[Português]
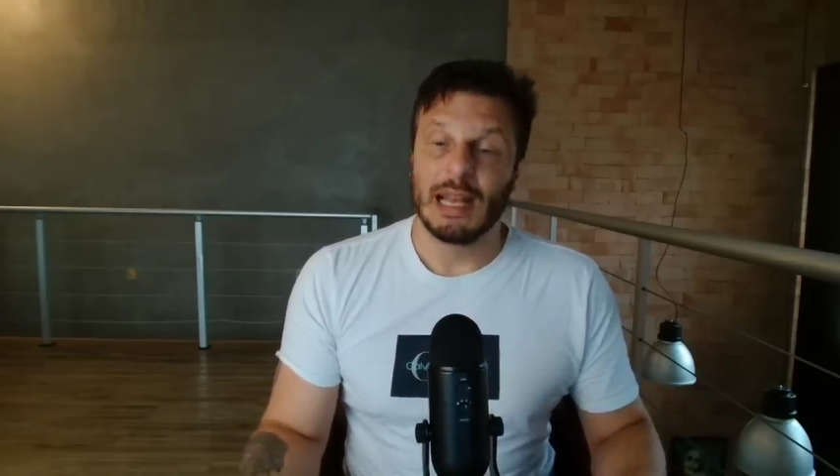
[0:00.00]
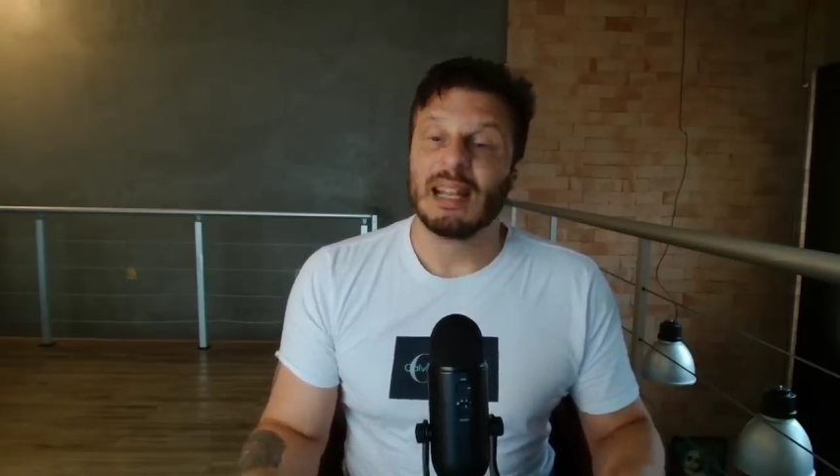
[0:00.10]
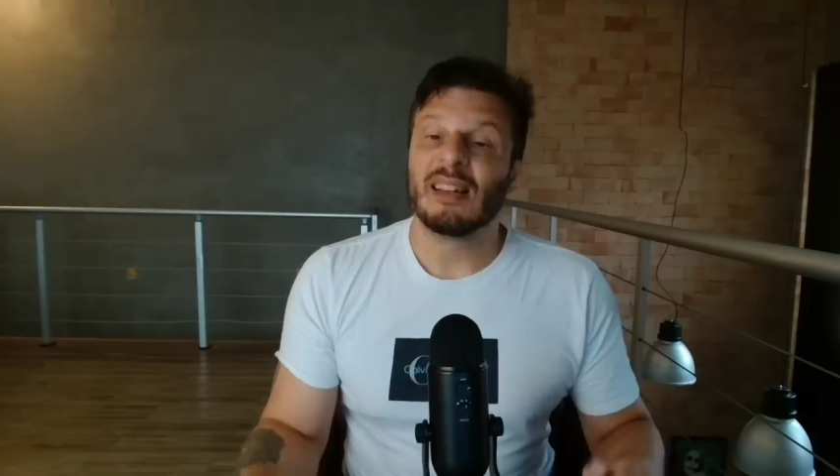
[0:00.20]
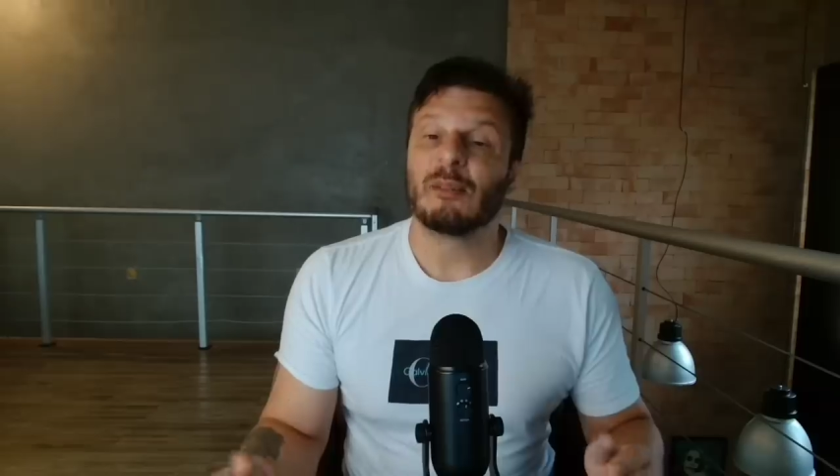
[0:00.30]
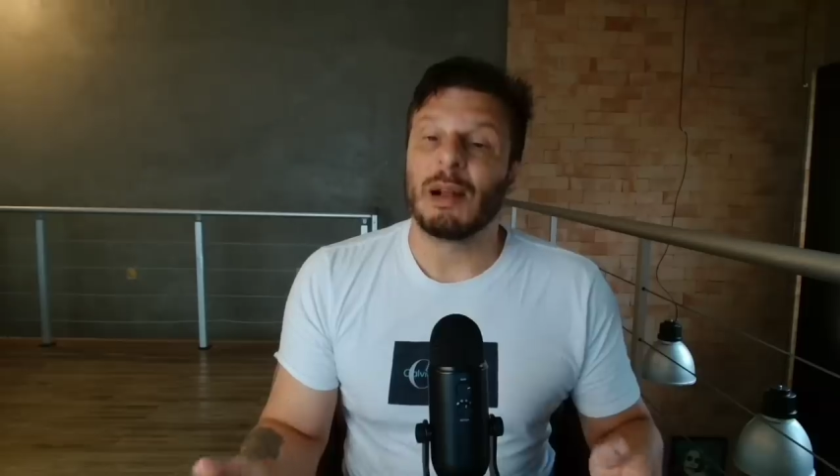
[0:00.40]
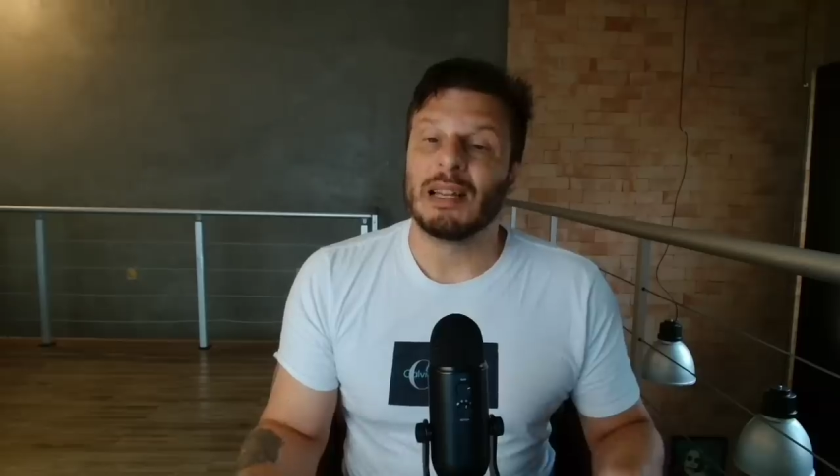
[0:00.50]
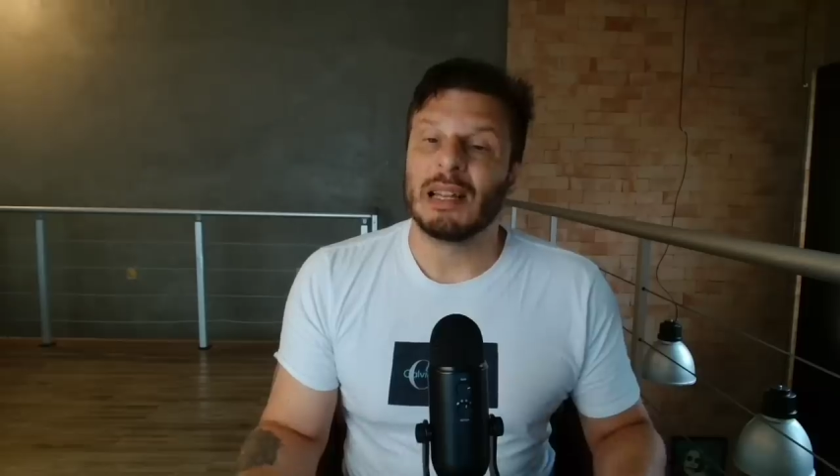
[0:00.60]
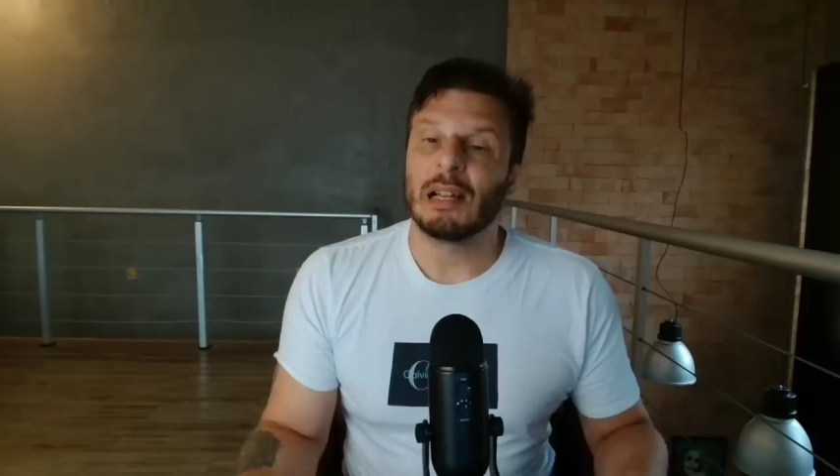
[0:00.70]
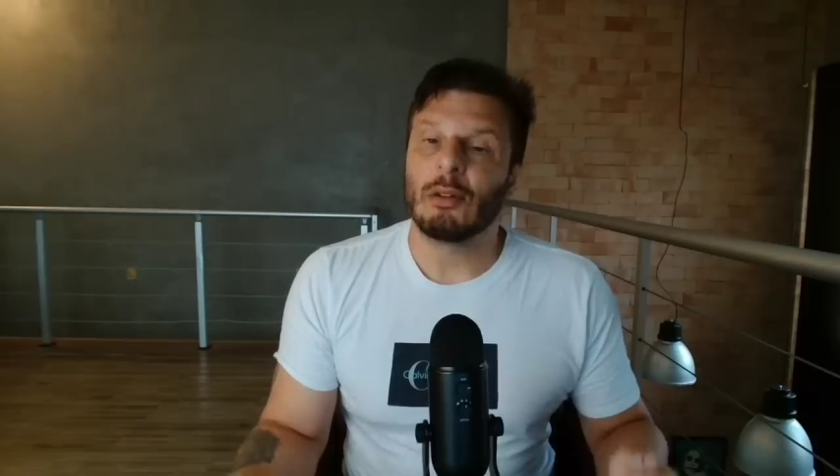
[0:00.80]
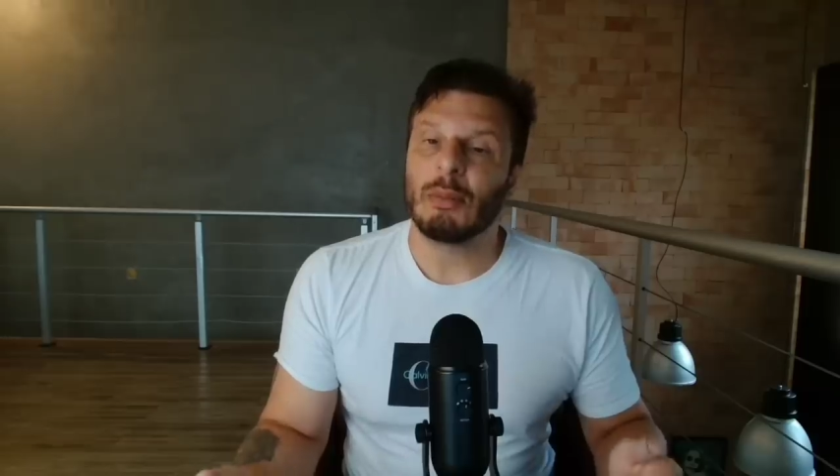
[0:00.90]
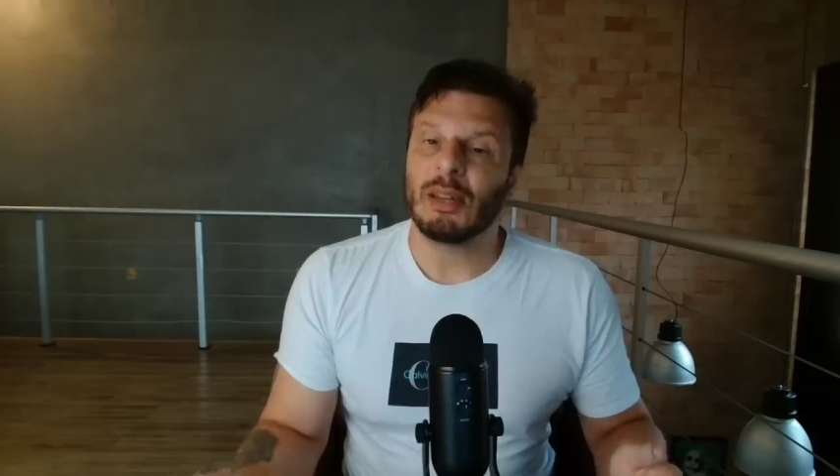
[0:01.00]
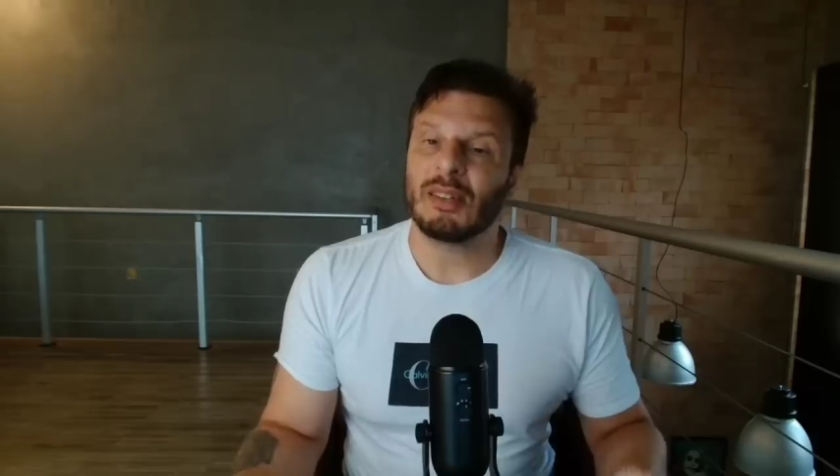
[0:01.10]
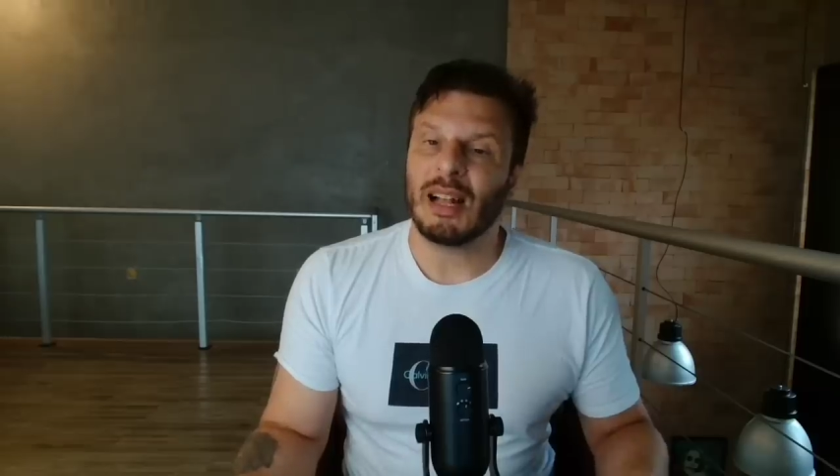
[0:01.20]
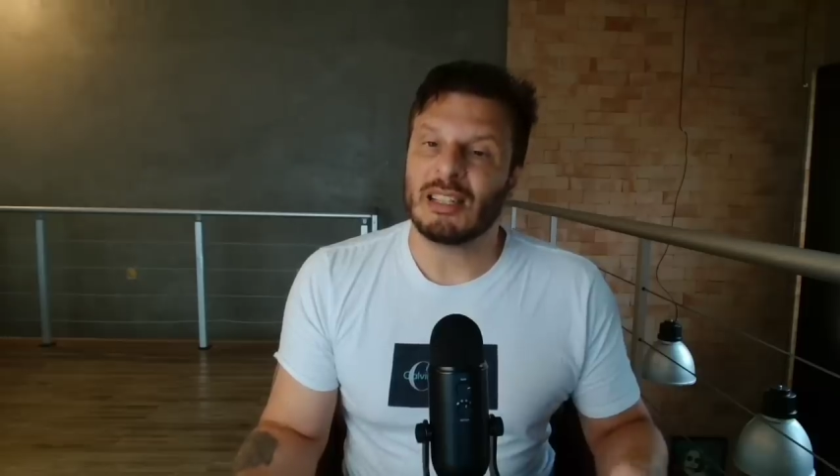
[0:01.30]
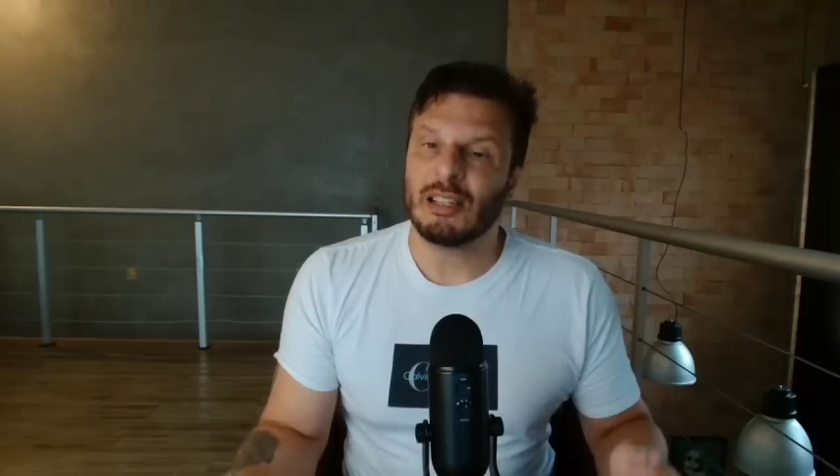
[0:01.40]
espalhando a
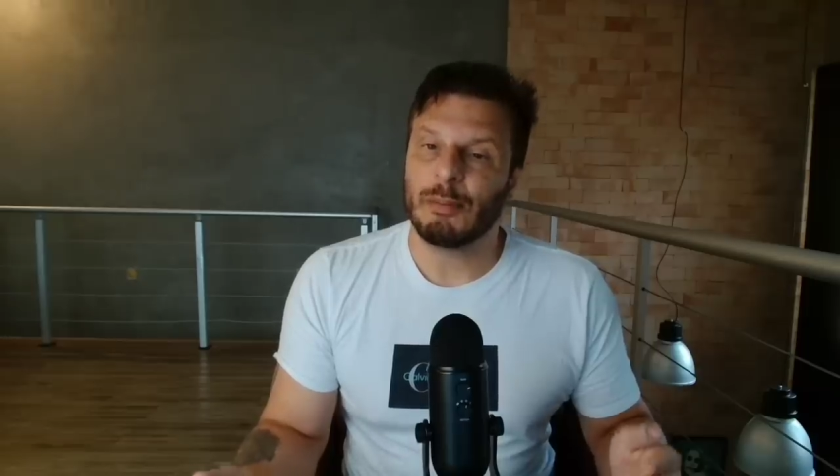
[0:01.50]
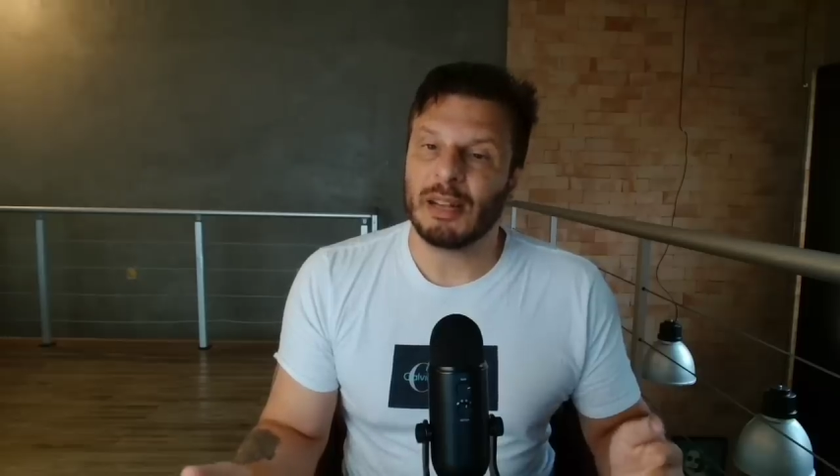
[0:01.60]
mensagem pelas